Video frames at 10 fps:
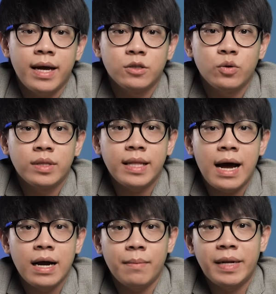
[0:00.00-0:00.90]
แต่ส่วน
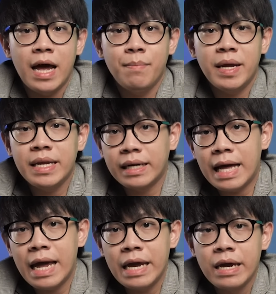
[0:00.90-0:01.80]
ต่างกำไรเป็นอย่าง
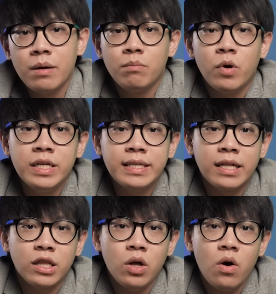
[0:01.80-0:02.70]
ไรบริษั
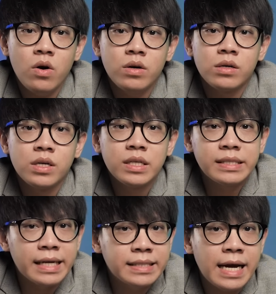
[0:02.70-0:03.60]
ทต้อง
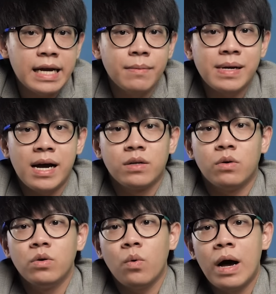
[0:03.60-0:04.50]
ใช้จ่ายกับการ
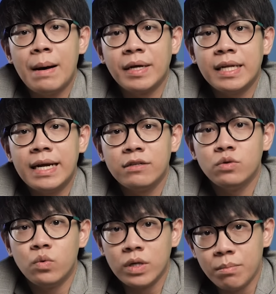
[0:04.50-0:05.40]
ค้นคว้าพัฒนา
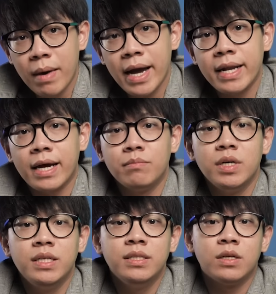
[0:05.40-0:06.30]
สูงหรือไม่นะครับ
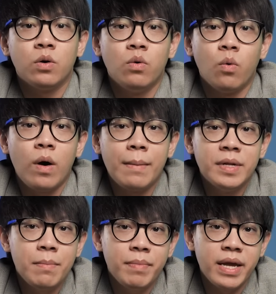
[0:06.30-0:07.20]
เพื่อที่จะคงความ
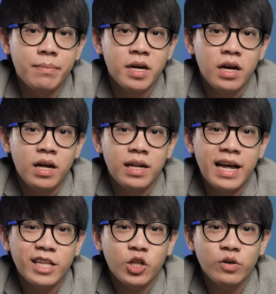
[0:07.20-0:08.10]
ได้เปรียบ
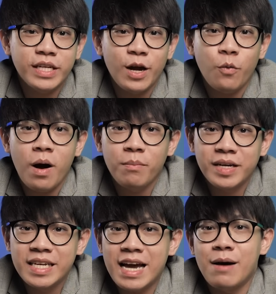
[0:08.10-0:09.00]
และต้องใช้ความพ
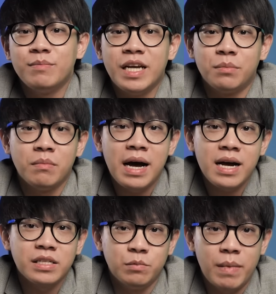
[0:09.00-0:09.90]
ยายามอย่างมา
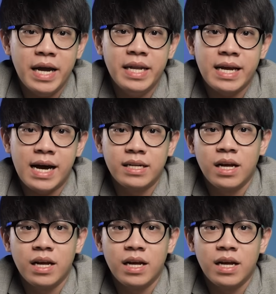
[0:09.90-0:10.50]
กหรือไม่ในการ